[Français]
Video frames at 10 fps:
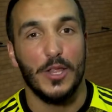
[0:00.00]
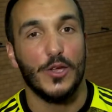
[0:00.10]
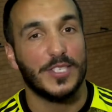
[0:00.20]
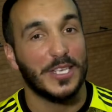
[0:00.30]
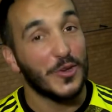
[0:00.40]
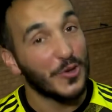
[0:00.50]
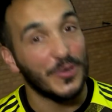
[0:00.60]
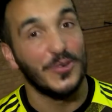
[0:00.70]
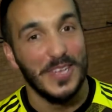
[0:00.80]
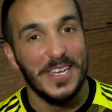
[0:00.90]
maintenant, c'est
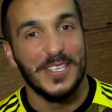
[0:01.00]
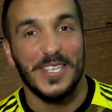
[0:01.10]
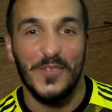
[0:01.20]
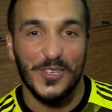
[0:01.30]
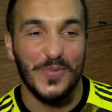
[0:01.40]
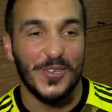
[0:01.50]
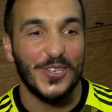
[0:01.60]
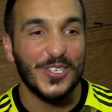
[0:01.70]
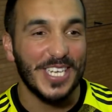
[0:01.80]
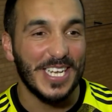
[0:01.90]
que ça a vachement
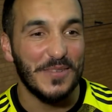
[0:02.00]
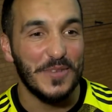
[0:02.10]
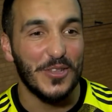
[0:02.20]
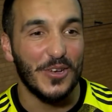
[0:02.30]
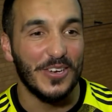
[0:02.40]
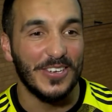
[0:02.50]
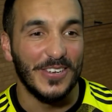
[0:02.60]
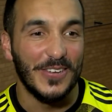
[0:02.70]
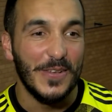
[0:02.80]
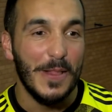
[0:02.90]
changé. Hein,
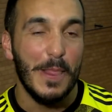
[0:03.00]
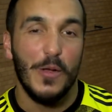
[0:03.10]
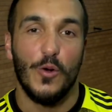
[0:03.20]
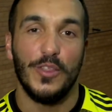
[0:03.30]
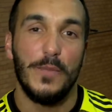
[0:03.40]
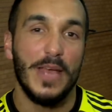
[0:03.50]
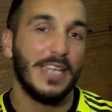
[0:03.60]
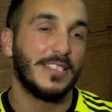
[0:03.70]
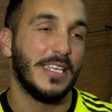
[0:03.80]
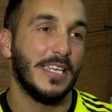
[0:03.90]
maintenant, on est
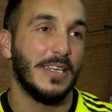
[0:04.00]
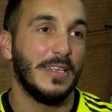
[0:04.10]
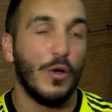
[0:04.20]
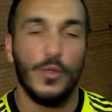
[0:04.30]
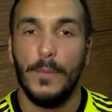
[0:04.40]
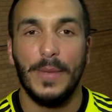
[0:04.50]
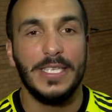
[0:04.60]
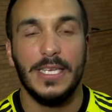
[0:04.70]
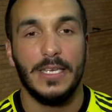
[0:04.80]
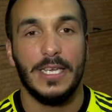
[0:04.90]
bien. on n'a
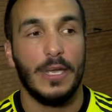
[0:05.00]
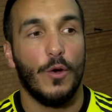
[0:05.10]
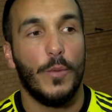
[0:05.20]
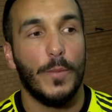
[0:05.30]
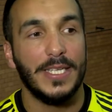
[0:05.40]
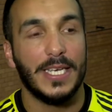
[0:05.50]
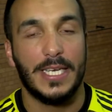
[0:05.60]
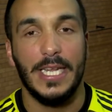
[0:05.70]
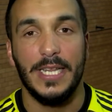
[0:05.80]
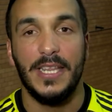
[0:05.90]
pas dit, on peut pas
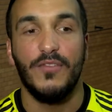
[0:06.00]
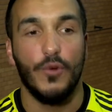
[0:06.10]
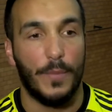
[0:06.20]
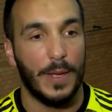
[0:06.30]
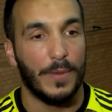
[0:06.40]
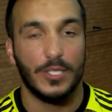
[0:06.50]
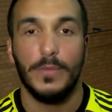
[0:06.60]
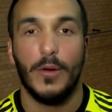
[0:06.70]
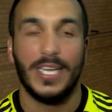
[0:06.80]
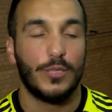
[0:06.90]
dire qu'il est développé, parce
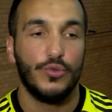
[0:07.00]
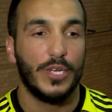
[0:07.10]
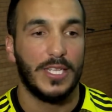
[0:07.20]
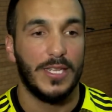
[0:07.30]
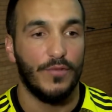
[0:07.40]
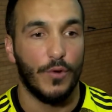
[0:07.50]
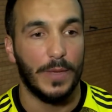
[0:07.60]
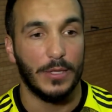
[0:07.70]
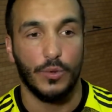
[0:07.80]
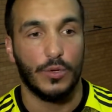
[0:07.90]
que le Maroc a toujours été
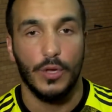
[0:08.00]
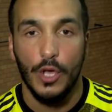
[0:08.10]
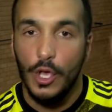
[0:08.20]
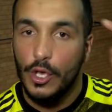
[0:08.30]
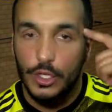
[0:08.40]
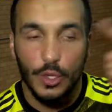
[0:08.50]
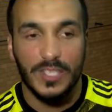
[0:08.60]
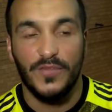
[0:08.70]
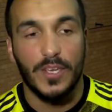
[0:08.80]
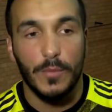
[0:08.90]
développé. Donc,
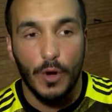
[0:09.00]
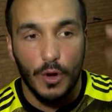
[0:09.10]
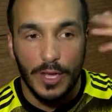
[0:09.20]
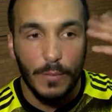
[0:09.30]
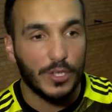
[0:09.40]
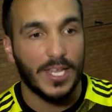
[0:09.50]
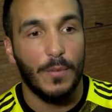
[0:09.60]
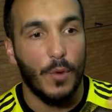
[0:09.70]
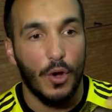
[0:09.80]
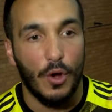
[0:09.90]
scientifiquement et
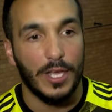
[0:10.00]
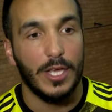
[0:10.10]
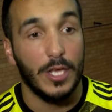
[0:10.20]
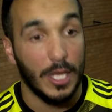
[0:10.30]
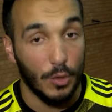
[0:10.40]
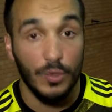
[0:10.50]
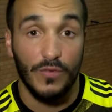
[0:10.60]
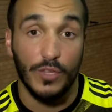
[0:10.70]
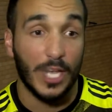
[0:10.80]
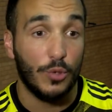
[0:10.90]
mentalement et, au
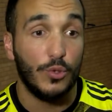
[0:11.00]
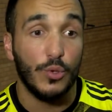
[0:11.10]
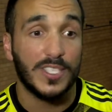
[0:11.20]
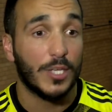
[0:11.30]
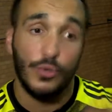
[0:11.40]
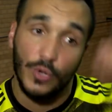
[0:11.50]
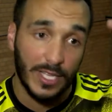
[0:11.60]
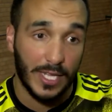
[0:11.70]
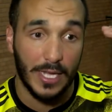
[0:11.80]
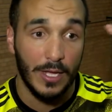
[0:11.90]
niveau de la culture, ça a toujours
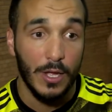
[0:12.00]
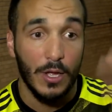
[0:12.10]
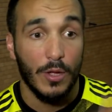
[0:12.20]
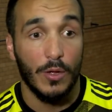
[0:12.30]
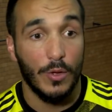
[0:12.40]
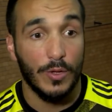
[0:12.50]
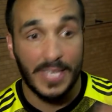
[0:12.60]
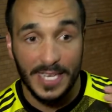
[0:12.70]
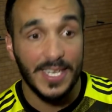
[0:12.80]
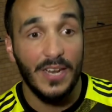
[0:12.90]
été
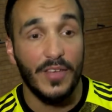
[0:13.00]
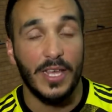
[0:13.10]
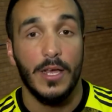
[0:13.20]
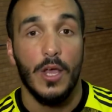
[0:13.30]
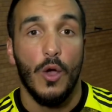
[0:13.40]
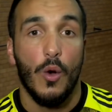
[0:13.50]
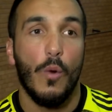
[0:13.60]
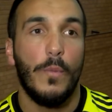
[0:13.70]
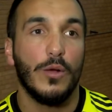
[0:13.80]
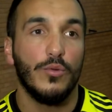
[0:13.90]
très élevé.
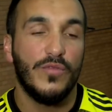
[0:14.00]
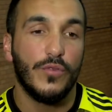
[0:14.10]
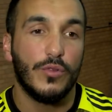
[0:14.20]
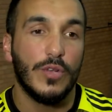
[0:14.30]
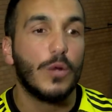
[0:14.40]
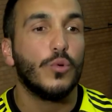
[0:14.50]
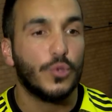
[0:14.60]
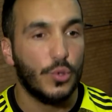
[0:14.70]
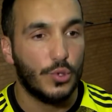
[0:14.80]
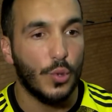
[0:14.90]
On parle au niveau de la
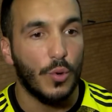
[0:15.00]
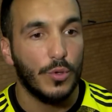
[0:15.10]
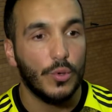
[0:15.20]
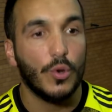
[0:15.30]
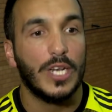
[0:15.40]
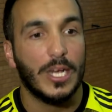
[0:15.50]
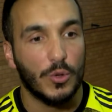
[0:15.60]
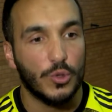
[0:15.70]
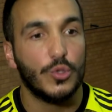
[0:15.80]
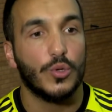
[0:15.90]
construction, donc les
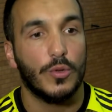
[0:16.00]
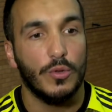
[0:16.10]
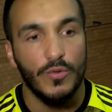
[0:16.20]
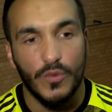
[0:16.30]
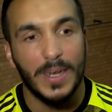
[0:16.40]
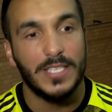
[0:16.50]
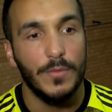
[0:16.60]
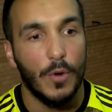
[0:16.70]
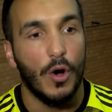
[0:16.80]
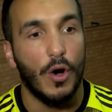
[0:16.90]
constructions de nouveaux
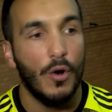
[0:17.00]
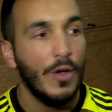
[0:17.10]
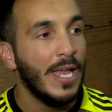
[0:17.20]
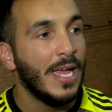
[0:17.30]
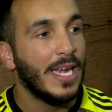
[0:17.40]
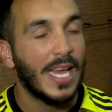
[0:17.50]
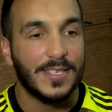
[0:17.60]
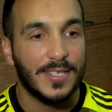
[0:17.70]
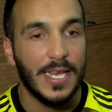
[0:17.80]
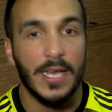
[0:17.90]
bâtiments,
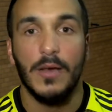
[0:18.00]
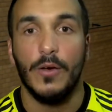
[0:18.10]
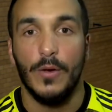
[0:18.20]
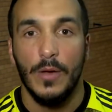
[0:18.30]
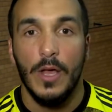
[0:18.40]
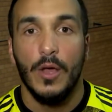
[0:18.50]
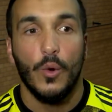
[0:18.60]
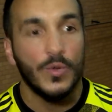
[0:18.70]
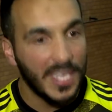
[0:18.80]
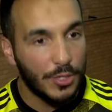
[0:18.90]
l'accès euh,
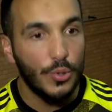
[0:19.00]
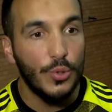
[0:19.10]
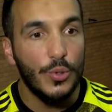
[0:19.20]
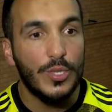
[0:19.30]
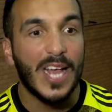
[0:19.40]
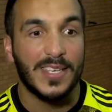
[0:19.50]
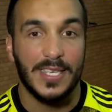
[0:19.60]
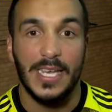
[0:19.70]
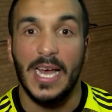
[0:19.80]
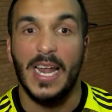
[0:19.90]
aux études,
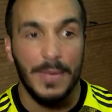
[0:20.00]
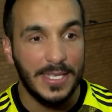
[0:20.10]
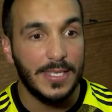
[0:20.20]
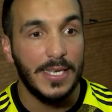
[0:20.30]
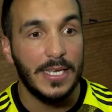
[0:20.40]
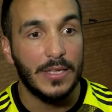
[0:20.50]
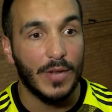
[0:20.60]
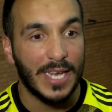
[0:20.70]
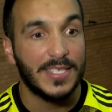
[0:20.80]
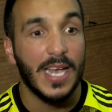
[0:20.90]
l'accès à la
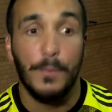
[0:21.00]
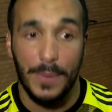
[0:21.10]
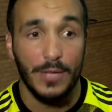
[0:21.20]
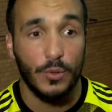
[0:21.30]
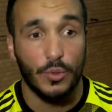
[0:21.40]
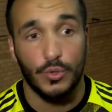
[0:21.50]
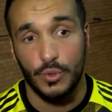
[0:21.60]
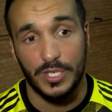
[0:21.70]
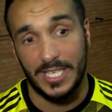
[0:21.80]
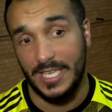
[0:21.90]
médecine, l'accès à plein d'autres
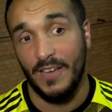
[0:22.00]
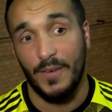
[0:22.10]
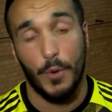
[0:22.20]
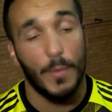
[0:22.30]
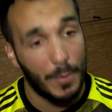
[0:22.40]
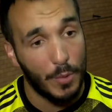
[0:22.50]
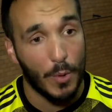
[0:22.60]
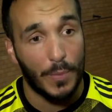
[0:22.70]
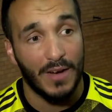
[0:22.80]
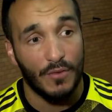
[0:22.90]
choses qu'il n'y avait
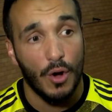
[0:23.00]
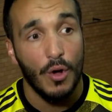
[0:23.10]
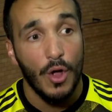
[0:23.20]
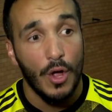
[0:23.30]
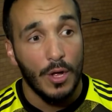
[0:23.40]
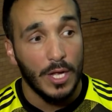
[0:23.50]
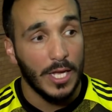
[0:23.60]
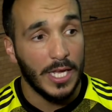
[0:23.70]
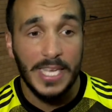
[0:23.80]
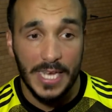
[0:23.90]
probablement pas avant
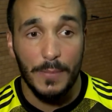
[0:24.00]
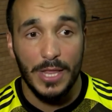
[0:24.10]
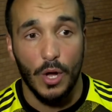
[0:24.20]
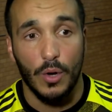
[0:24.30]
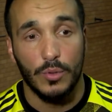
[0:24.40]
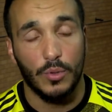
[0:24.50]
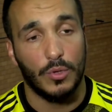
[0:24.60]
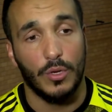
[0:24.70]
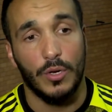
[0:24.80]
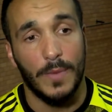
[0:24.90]
et qu'il y a maintenant.
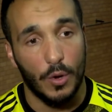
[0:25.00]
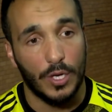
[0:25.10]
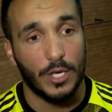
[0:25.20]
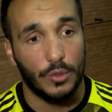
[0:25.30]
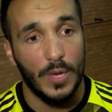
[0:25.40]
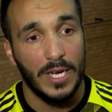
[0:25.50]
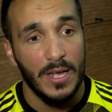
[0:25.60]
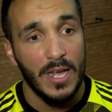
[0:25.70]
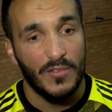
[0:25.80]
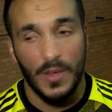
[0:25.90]
Donc euh, le Maroc actuel
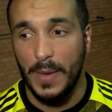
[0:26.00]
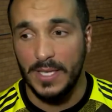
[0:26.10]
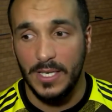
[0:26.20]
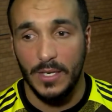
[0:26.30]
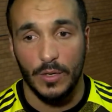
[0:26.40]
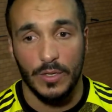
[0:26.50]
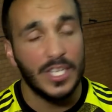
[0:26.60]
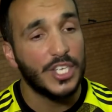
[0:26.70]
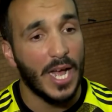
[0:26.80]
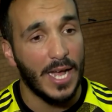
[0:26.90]
fait partie euh,
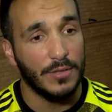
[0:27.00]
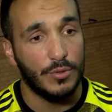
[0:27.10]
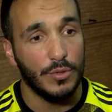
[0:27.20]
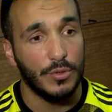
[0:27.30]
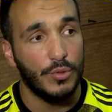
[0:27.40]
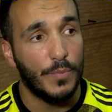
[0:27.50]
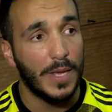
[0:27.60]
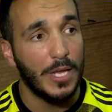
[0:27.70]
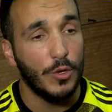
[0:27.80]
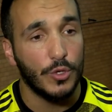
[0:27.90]
déjà un du
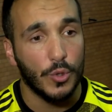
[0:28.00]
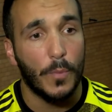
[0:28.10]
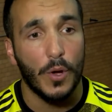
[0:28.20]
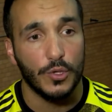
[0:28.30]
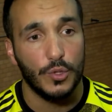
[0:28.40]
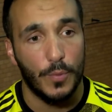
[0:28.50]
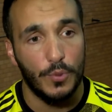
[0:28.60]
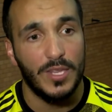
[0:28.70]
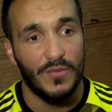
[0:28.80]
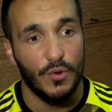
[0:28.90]
pays, je pense, le
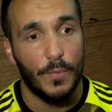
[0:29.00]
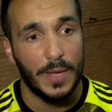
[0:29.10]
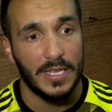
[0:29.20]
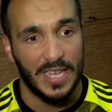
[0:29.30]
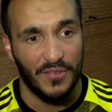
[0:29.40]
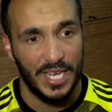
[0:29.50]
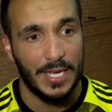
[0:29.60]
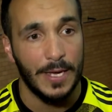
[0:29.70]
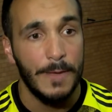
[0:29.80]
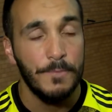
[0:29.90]
plus développé
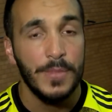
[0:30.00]
d'Afrique.